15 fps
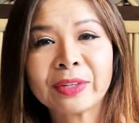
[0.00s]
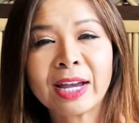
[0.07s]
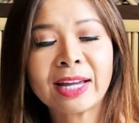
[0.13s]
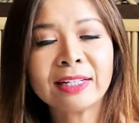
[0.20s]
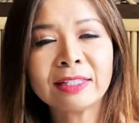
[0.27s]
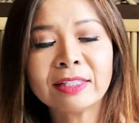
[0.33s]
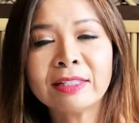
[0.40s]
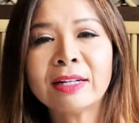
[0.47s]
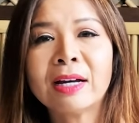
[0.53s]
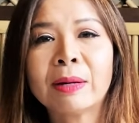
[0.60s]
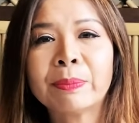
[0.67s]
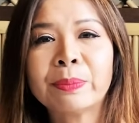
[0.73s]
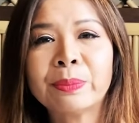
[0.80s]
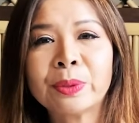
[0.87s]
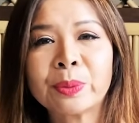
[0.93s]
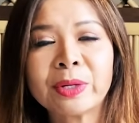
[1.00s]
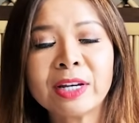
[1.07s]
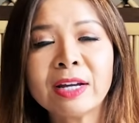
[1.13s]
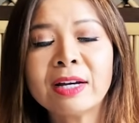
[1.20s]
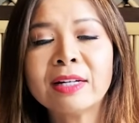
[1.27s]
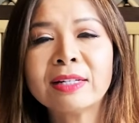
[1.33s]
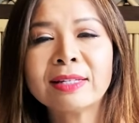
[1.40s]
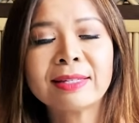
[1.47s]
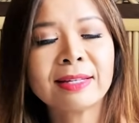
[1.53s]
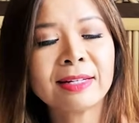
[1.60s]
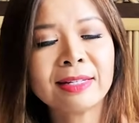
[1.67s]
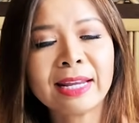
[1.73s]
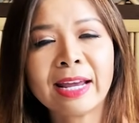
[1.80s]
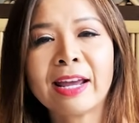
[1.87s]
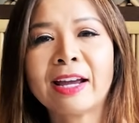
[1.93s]
anh cứ nộp một cái đơn xin
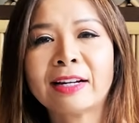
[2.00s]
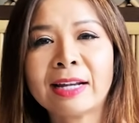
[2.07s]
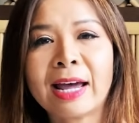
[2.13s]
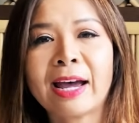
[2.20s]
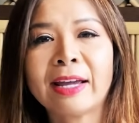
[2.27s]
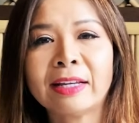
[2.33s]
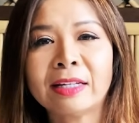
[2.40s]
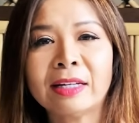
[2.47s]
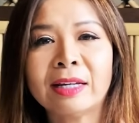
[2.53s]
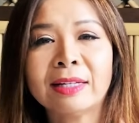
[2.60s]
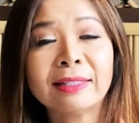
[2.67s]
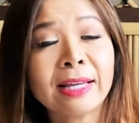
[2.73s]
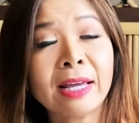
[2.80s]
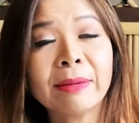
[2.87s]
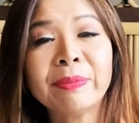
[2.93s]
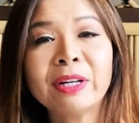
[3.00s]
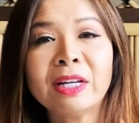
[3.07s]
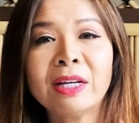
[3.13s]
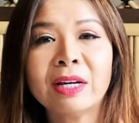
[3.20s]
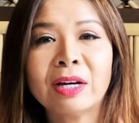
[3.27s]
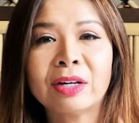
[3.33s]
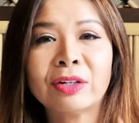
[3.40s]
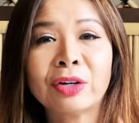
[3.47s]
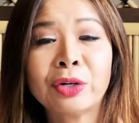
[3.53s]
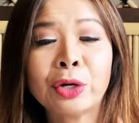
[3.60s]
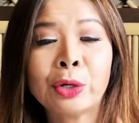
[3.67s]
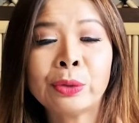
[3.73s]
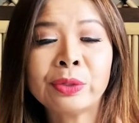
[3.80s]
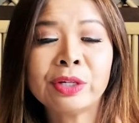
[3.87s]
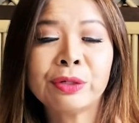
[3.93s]
gia hạn lại thêm đi. Rồi
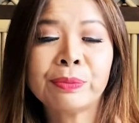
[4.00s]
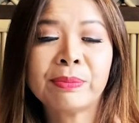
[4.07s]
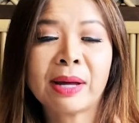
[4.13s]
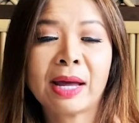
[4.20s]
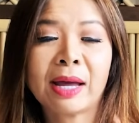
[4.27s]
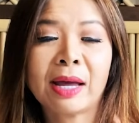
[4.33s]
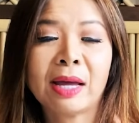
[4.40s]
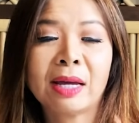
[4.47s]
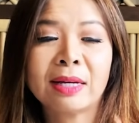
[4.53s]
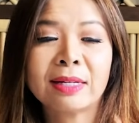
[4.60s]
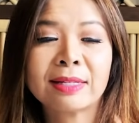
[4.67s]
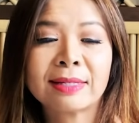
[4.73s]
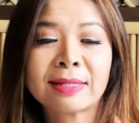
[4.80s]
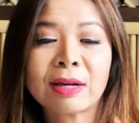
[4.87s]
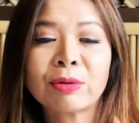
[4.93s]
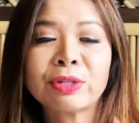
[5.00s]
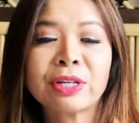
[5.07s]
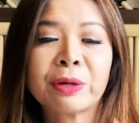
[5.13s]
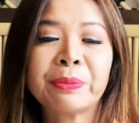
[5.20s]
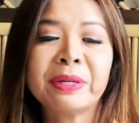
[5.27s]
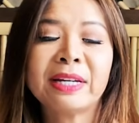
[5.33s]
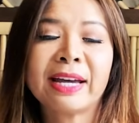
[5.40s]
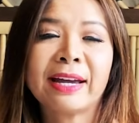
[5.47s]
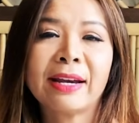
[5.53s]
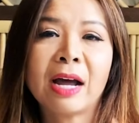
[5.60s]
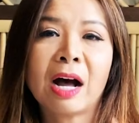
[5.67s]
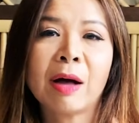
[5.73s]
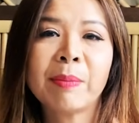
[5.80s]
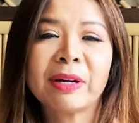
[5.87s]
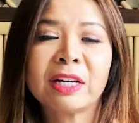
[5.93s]
nếu như mà sau sáu mươi ngày
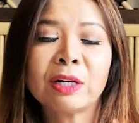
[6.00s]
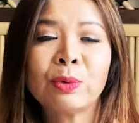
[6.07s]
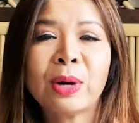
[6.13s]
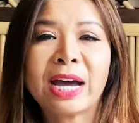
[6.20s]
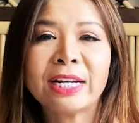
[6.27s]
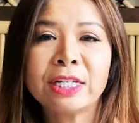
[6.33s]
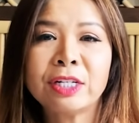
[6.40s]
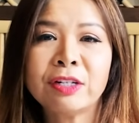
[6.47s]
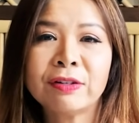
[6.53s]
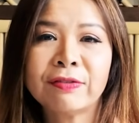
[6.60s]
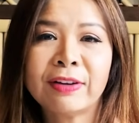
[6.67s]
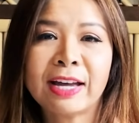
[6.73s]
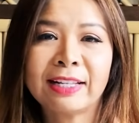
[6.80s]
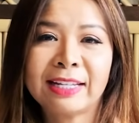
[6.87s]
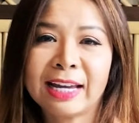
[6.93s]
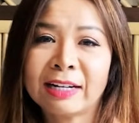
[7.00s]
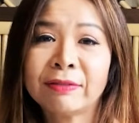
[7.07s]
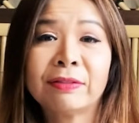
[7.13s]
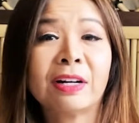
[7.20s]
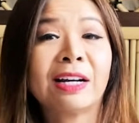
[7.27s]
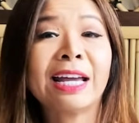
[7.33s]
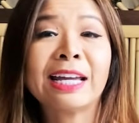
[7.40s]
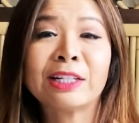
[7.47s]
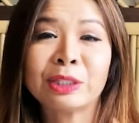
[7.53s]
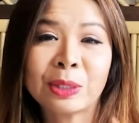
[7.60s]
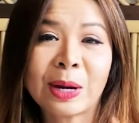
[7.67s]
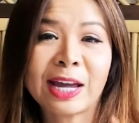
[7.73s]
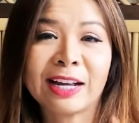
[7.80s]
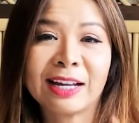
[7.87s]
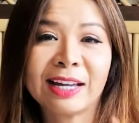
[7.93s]
đó mà kết quả nó chưa về thì anh vẫn an
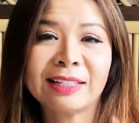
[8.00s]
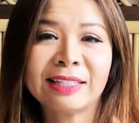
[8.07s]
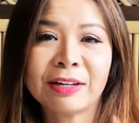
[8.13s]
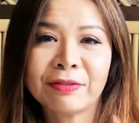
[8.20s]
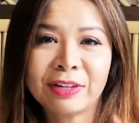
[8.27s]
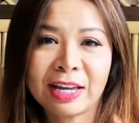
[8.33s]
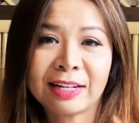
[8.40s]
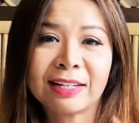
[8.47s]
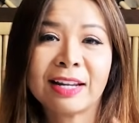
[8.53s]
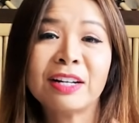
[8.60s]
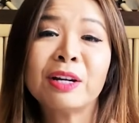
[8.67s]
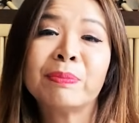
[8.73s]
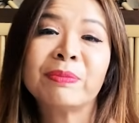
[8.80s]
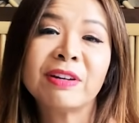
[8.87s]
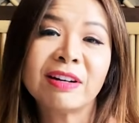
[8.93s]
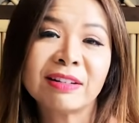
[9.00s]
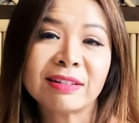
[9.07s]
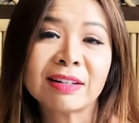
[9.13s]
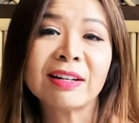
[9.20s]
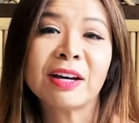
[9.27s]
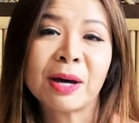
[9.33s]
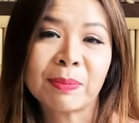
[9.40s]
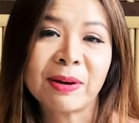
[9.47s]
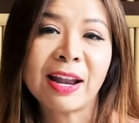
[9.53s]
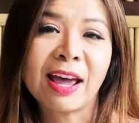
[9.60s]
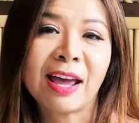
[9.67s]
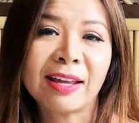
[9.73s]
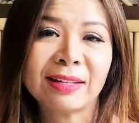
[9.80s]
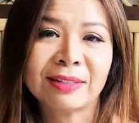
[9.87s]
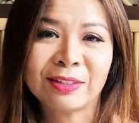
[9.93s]
toàn ha, tại vì anh đã nộp đơn rất là hợp lệ.
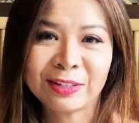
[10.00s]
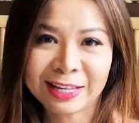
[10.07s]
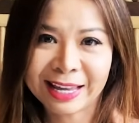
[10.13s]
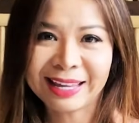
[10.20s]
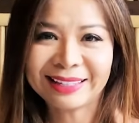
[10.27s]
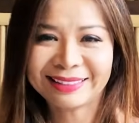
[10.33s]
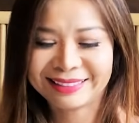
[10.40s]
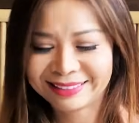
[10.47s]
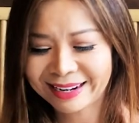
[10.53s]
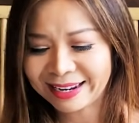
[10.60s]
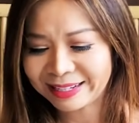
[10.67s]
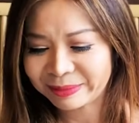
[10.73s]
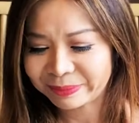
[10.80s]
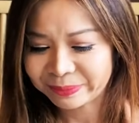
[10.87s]
Ok. Rồi,